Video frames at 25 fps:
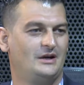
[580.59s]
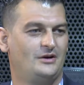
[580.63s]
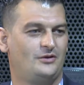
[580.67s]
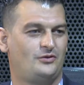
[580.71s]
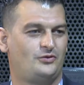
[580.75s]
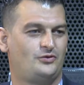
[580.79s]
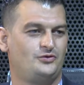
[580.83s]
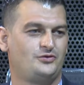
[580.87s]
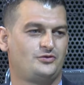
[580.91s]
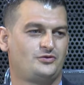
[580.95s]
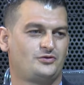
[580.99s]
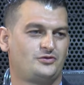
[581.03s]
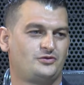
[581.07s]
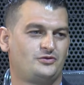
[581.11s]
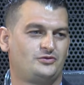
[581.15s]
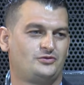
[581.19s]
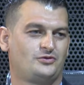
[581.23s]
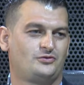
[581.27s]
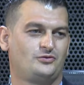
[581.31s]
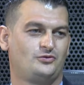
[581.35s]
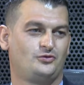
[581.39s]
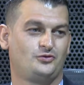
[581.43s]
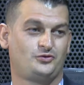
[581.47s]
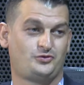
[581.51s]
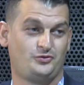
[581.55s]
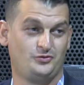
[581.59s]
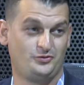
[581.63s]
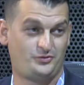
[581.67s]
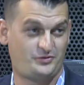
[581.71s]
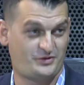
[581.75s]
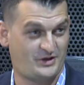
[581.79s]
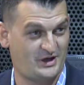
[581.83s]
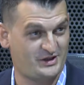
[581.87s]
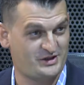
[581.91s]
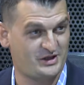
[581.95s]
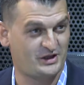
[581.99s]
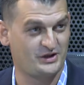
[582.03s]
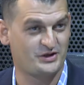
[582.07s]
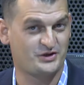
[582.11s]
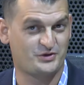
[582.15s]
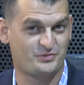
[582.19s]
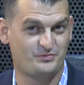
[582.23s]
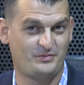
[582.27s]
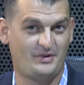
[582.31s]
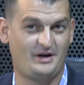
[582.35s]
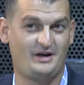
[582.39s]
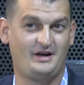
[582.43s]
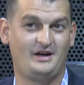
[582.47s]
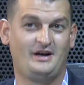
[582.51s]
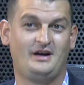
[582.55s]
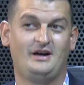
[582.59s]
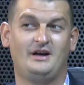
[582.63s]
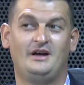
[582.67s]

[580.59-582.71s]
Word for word: uykusuzluk, uzun süre çalışma,